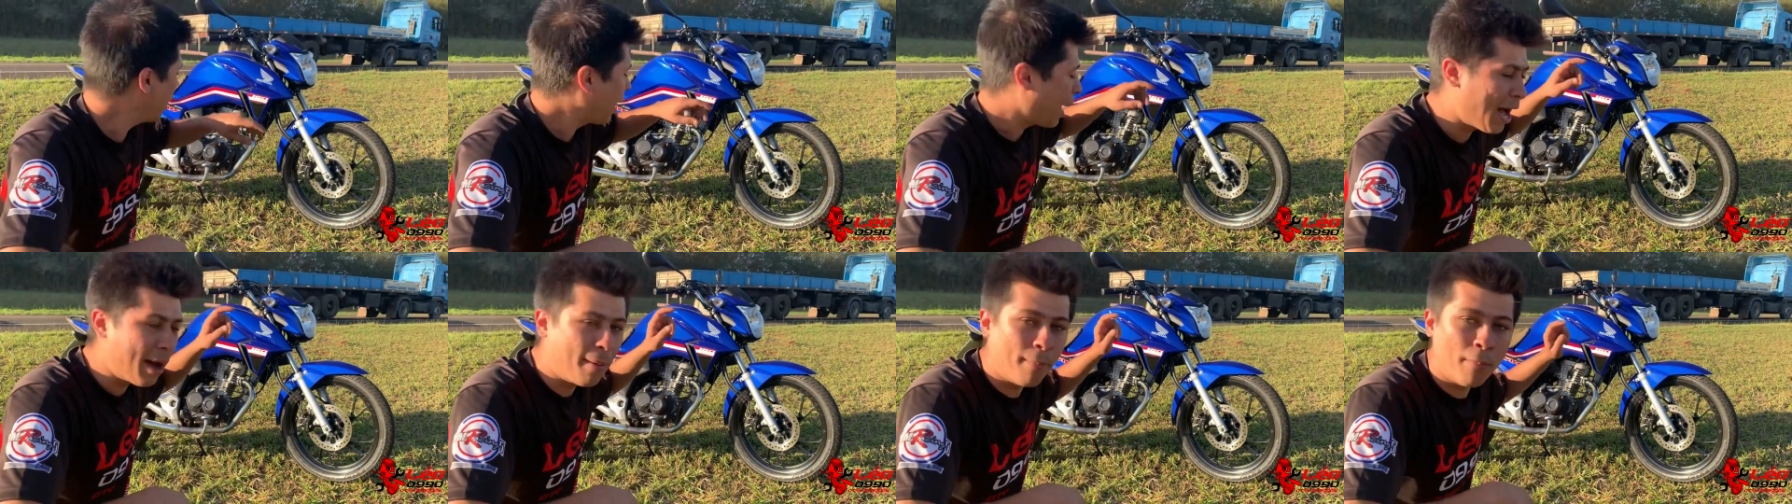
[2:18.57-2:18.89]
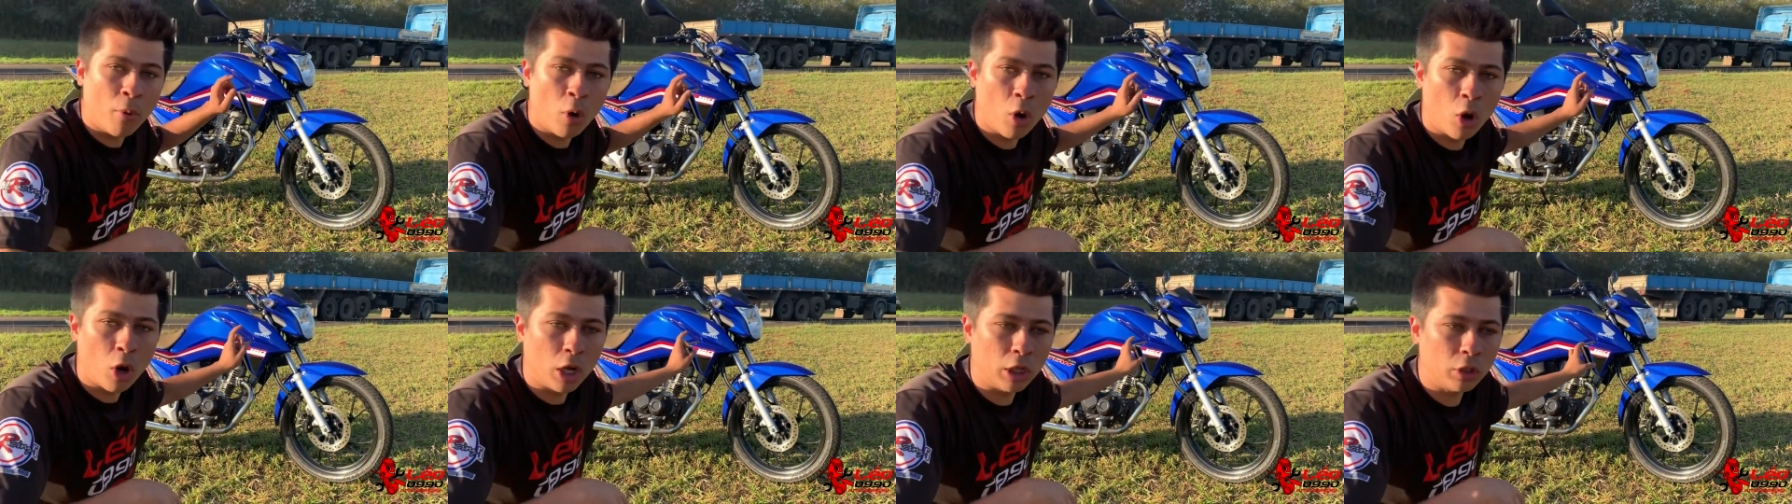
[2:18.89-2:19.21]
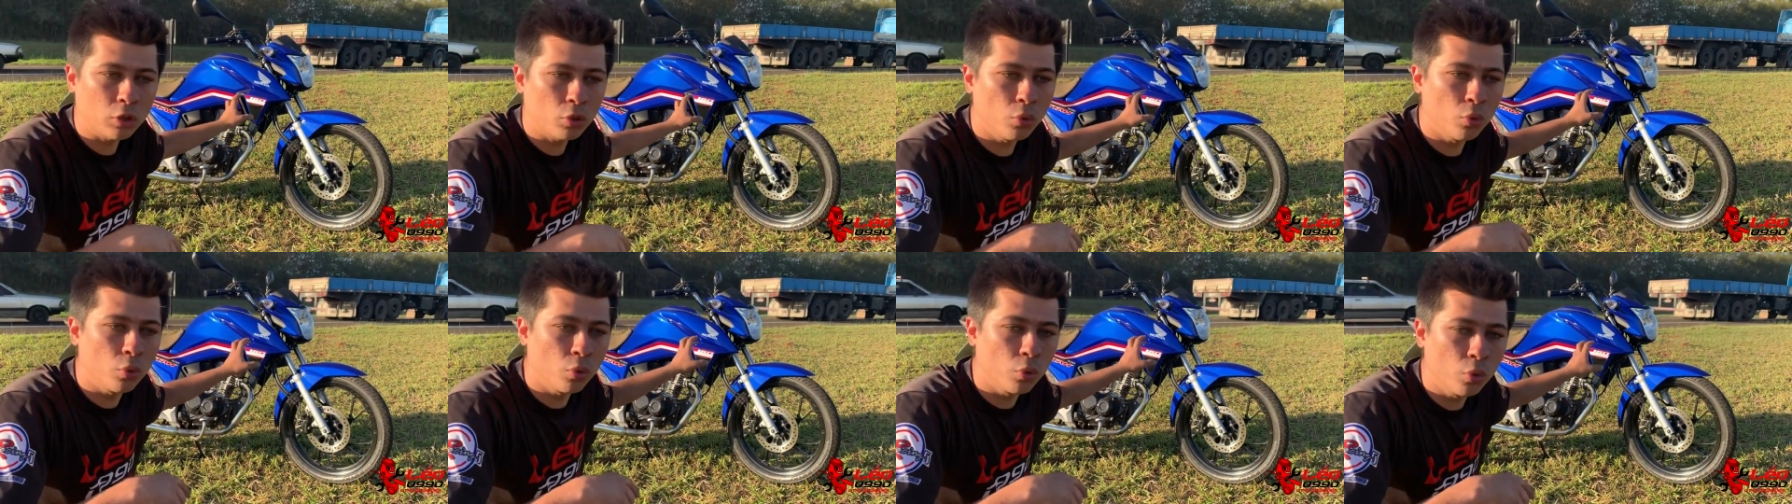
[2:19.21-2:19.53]
A
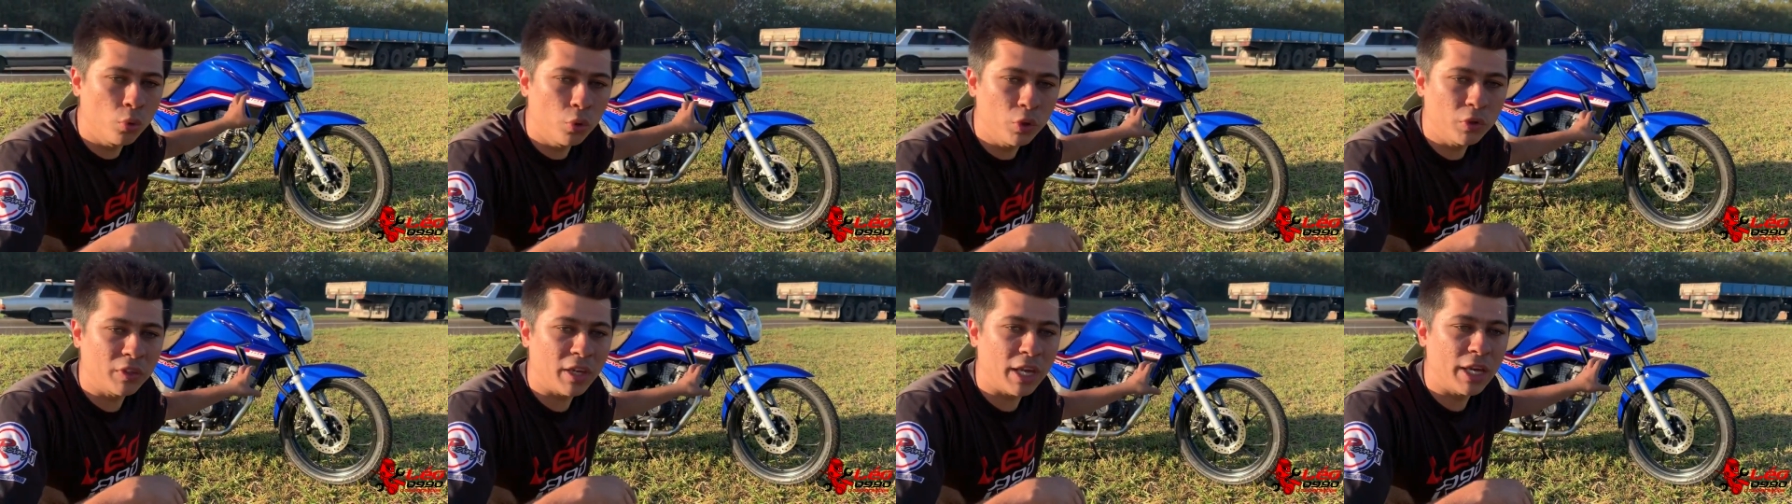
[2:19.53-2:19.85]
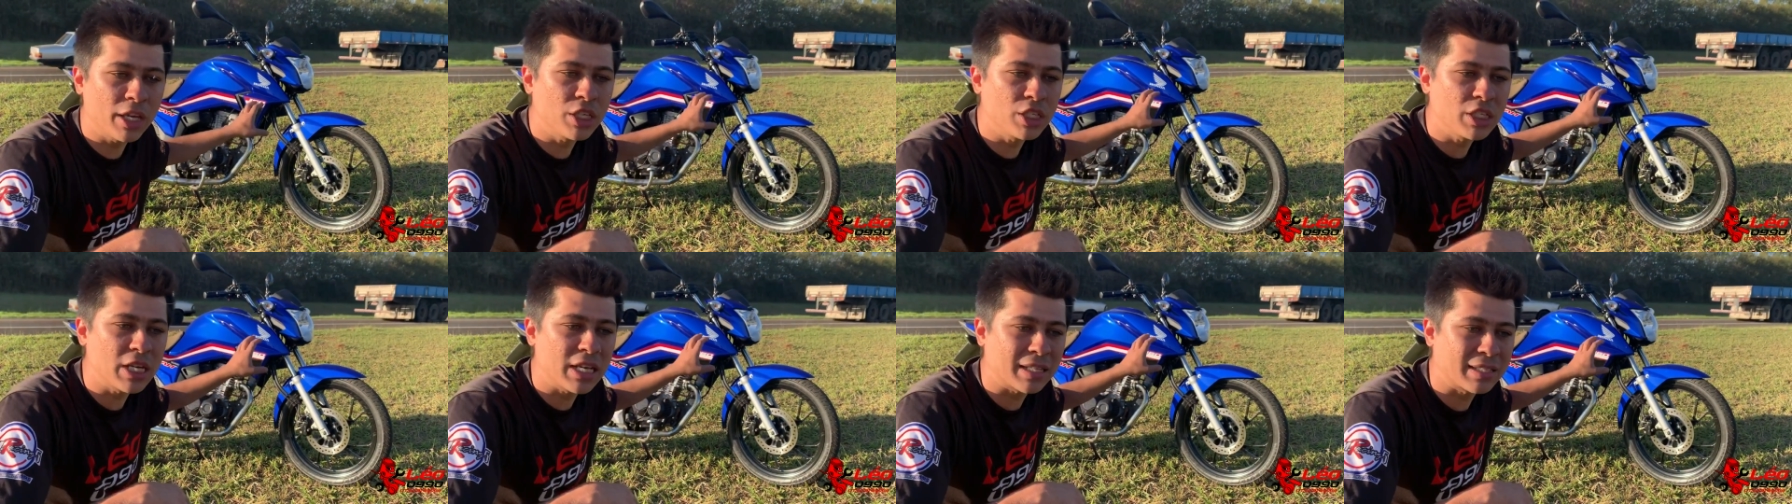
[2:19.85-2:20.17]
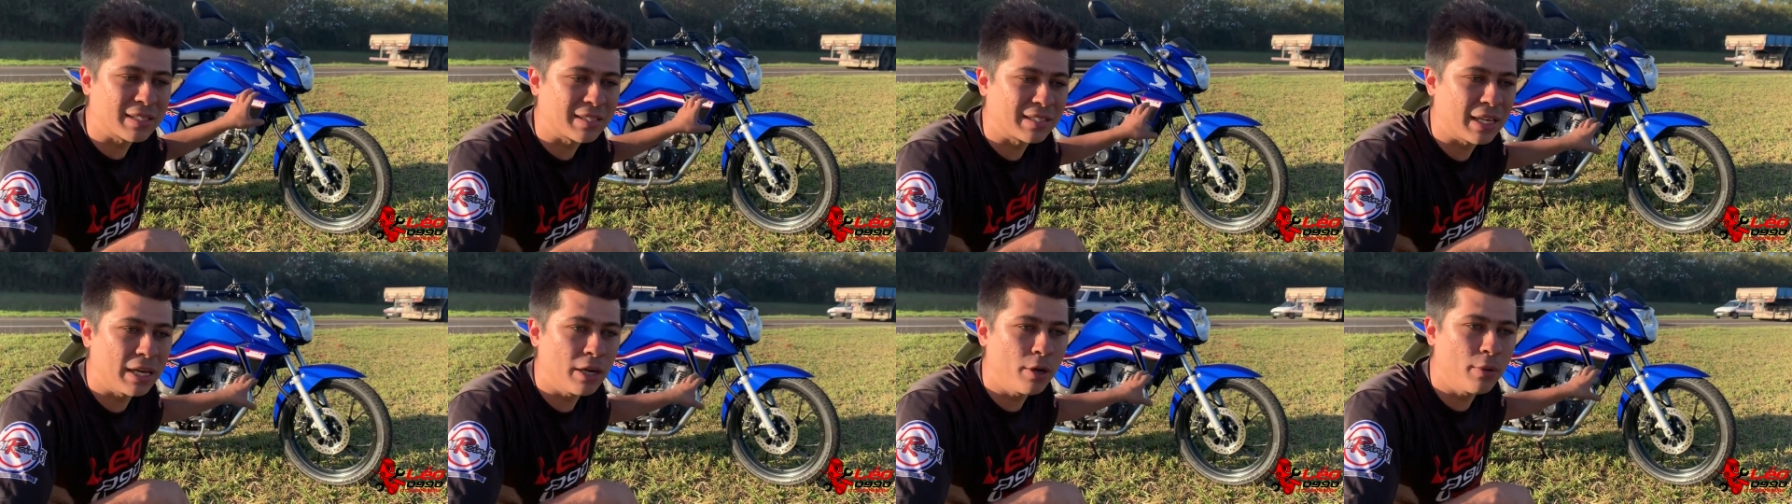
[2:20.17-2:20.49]
moto usa a
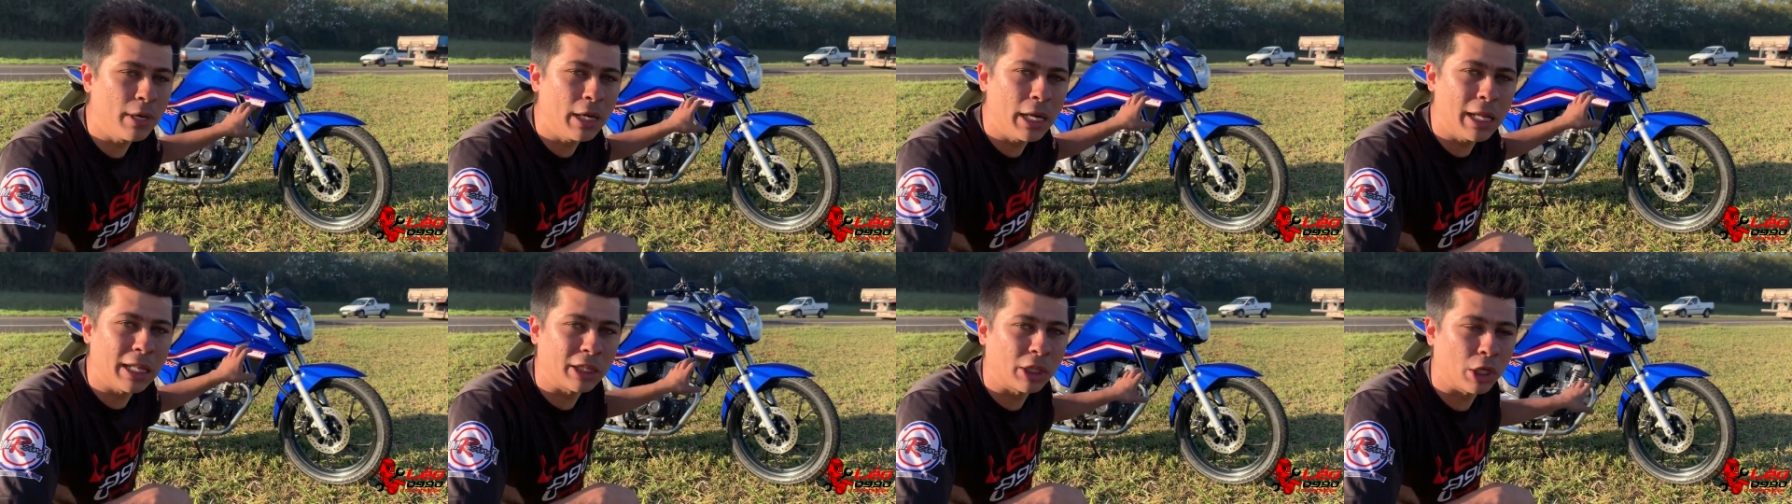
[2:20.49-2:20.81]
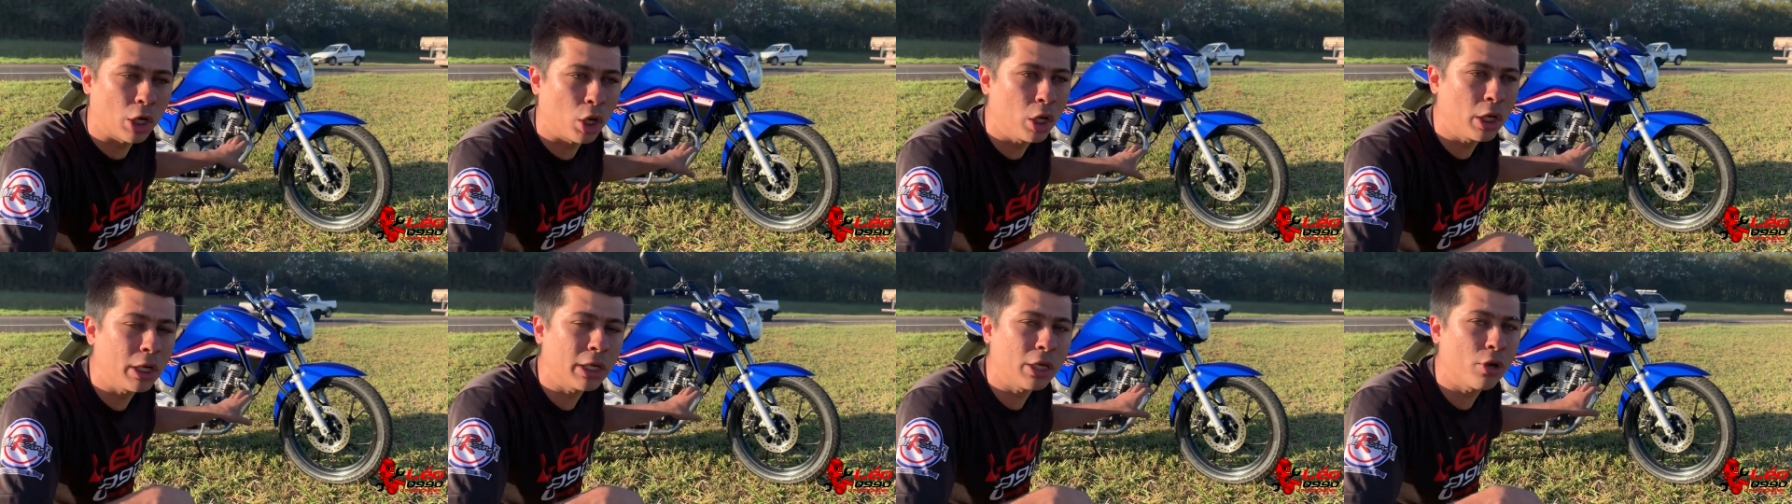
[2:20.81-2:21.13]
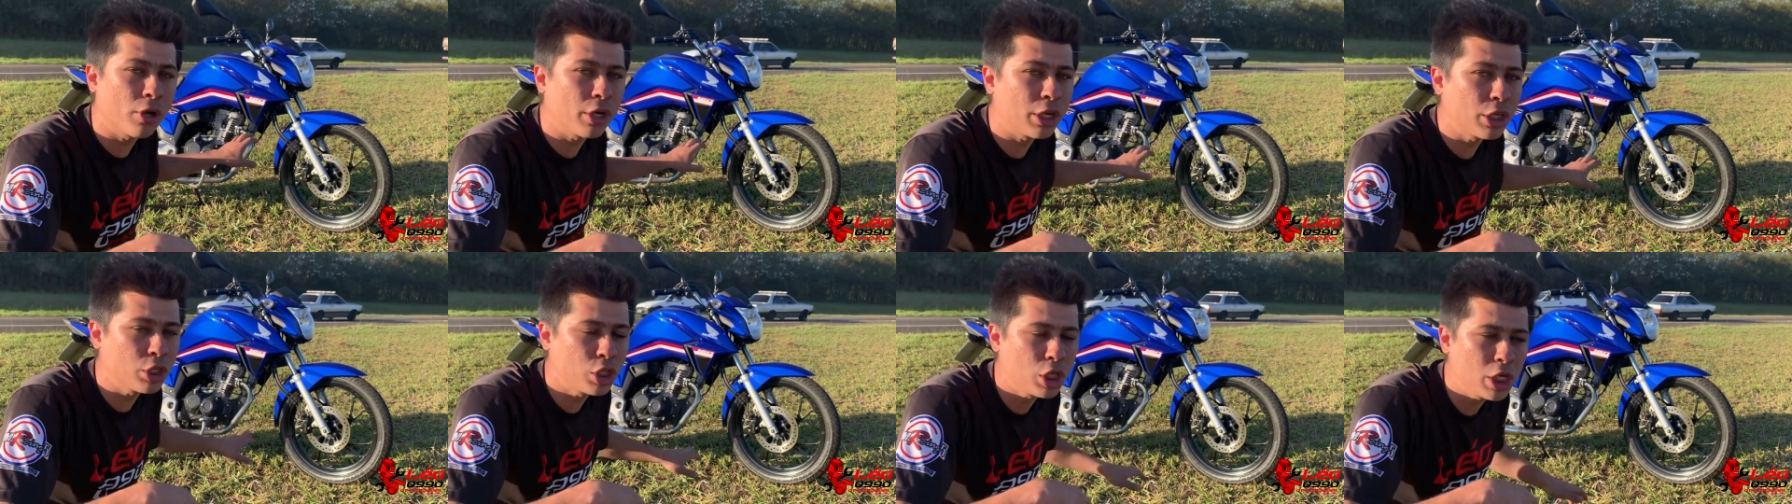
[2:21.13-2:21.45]
injeção
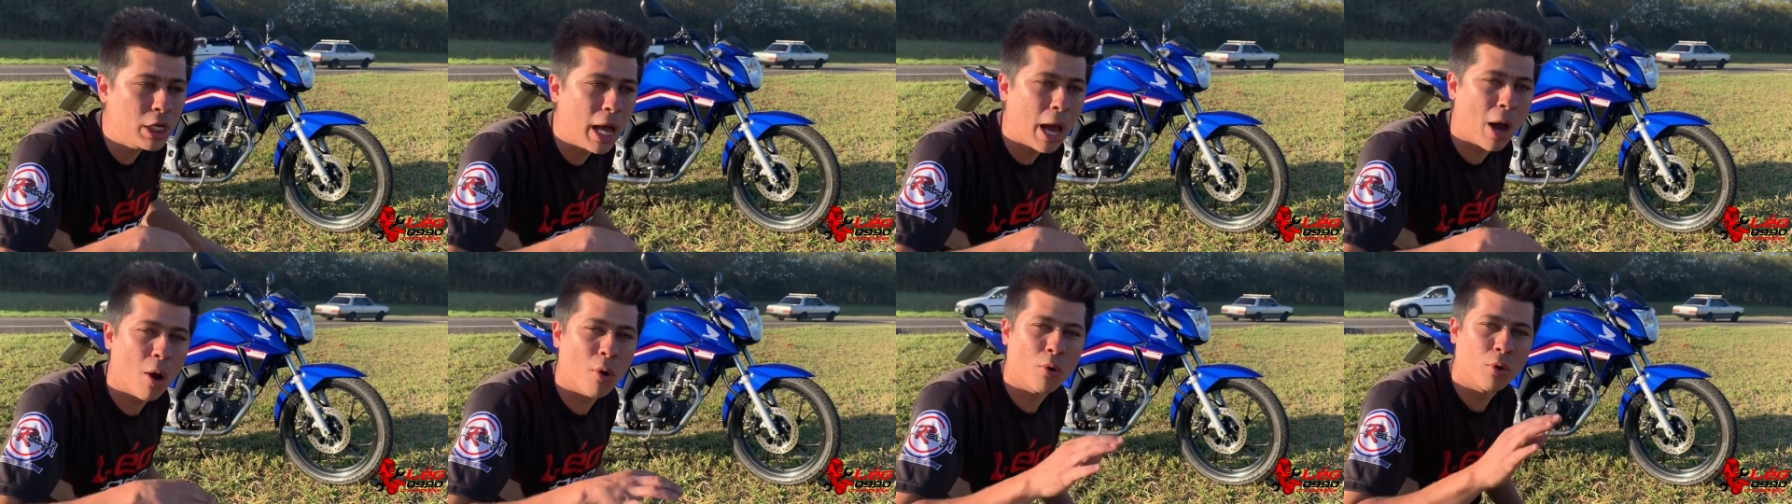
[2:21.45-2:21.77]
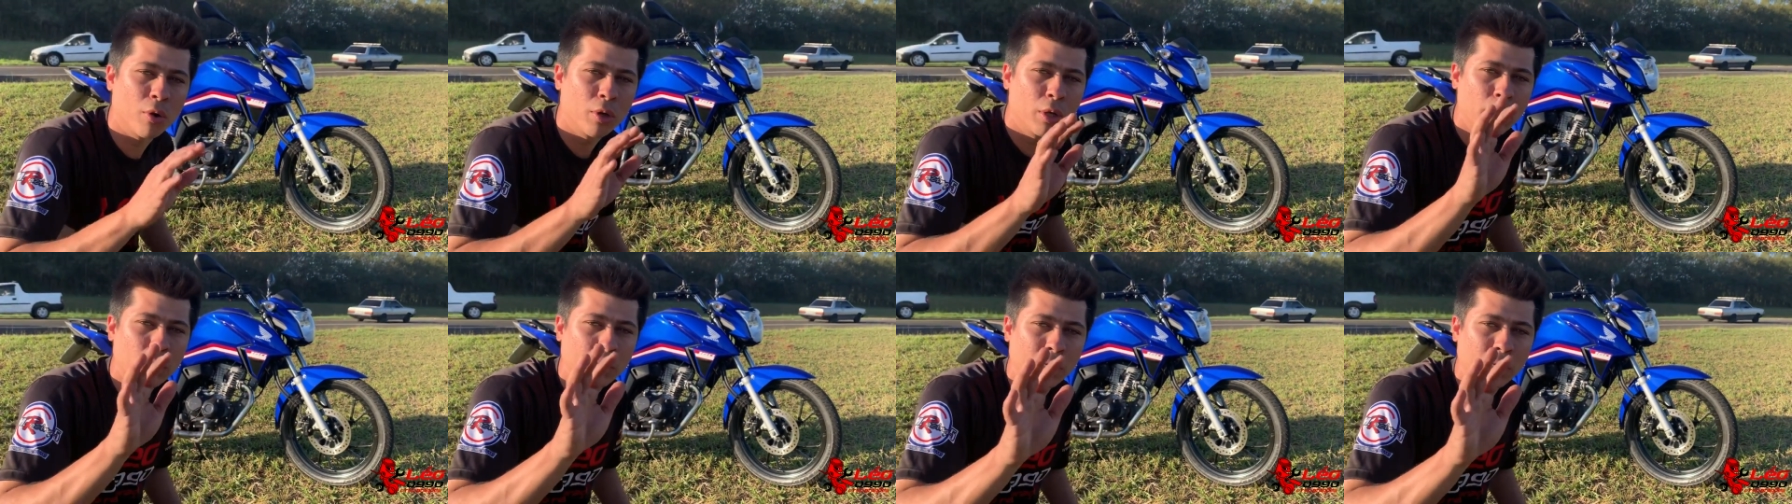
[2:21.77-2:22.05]
eletrônica original.